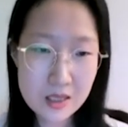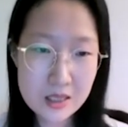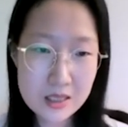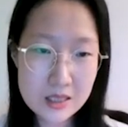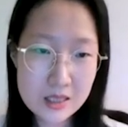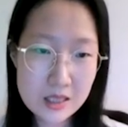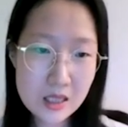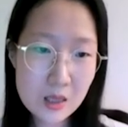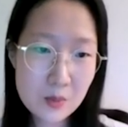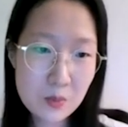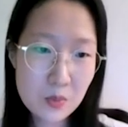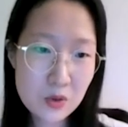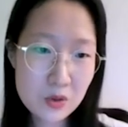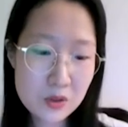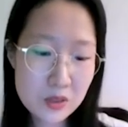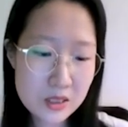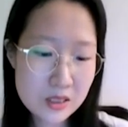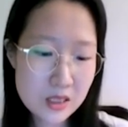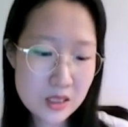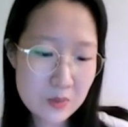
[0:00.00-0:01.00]

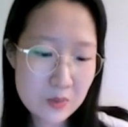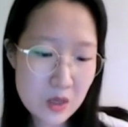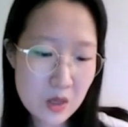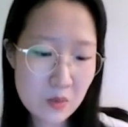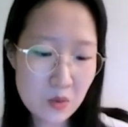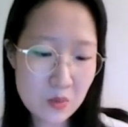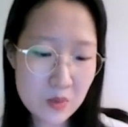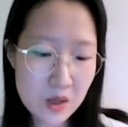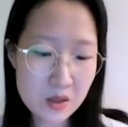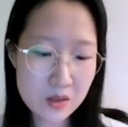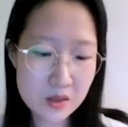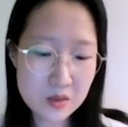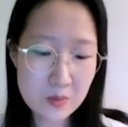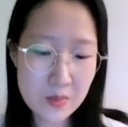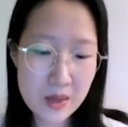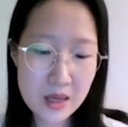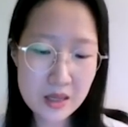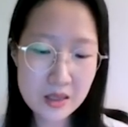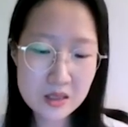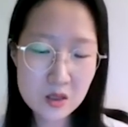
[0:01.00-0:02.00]
싱가포르를 살펴보면
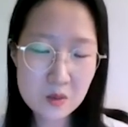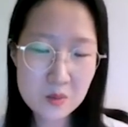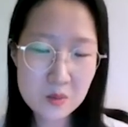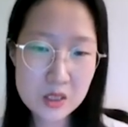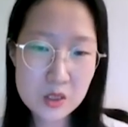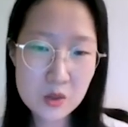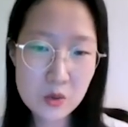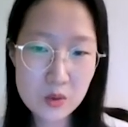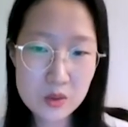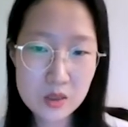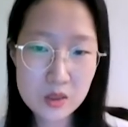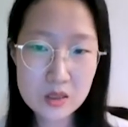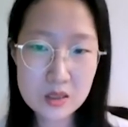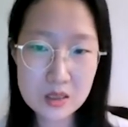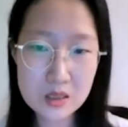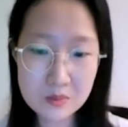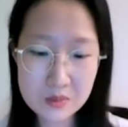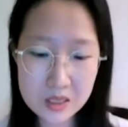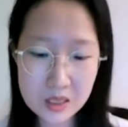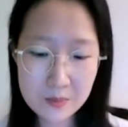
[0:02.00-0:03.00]
메인
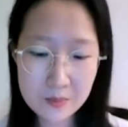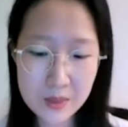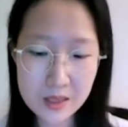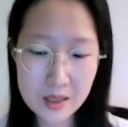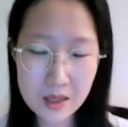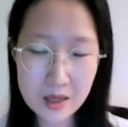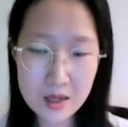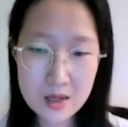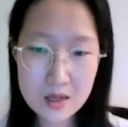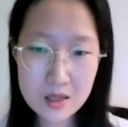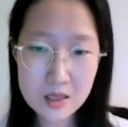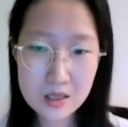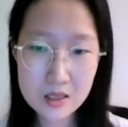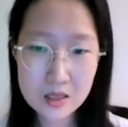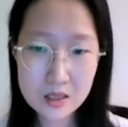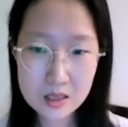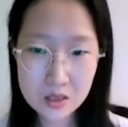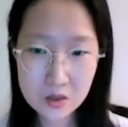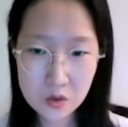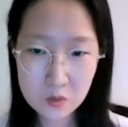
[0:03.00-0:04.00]
서비스로는 음식 배달,
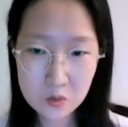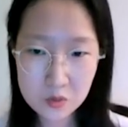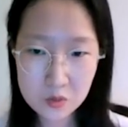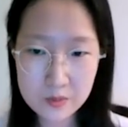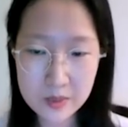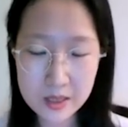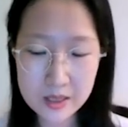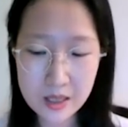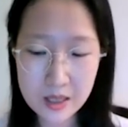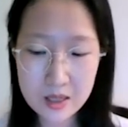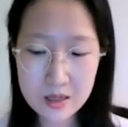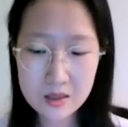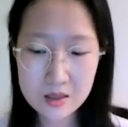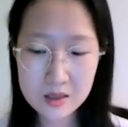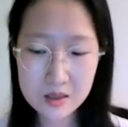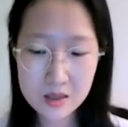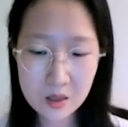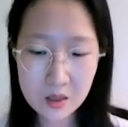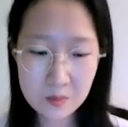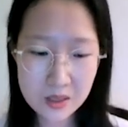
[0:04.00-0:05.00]
식료품 배달,
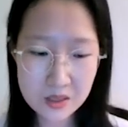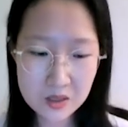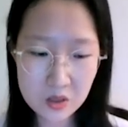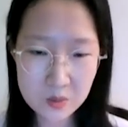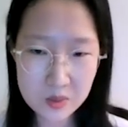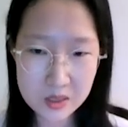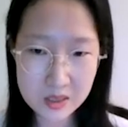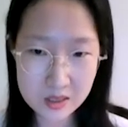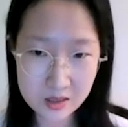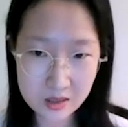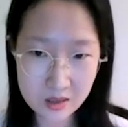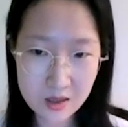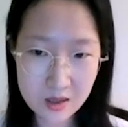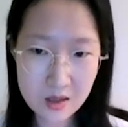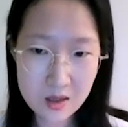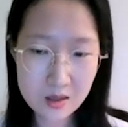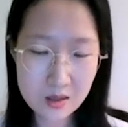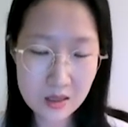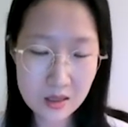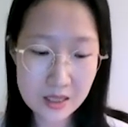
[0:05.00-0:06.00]
택배 서비스,
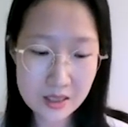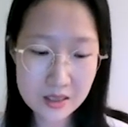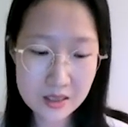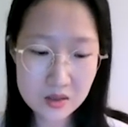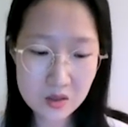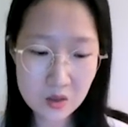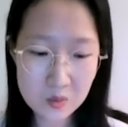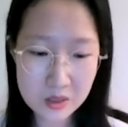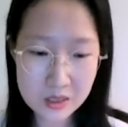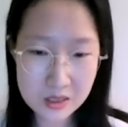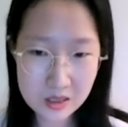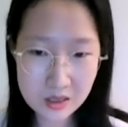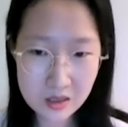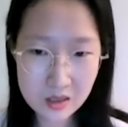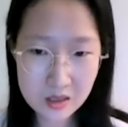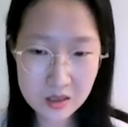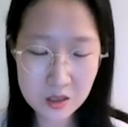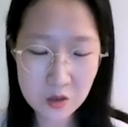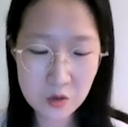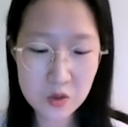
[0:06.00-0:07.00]
라이드 서비스,
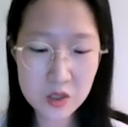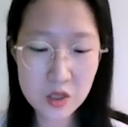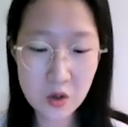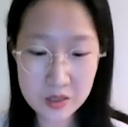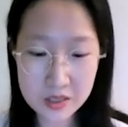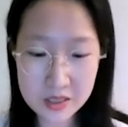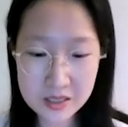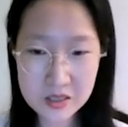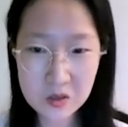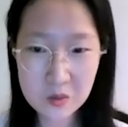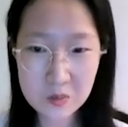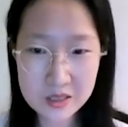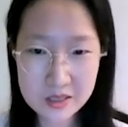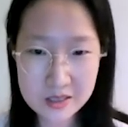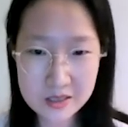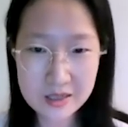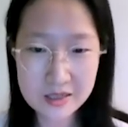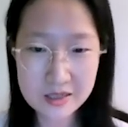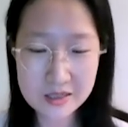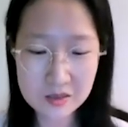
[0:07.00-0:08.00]
그리고 결제
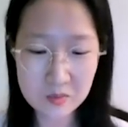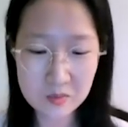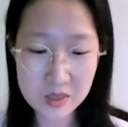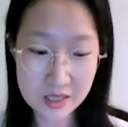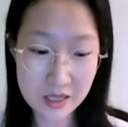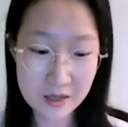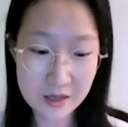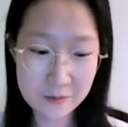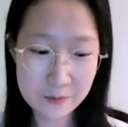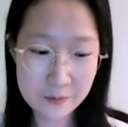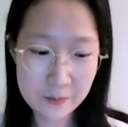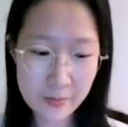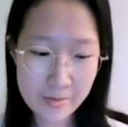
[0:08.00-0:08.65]
서비스가 있습니다.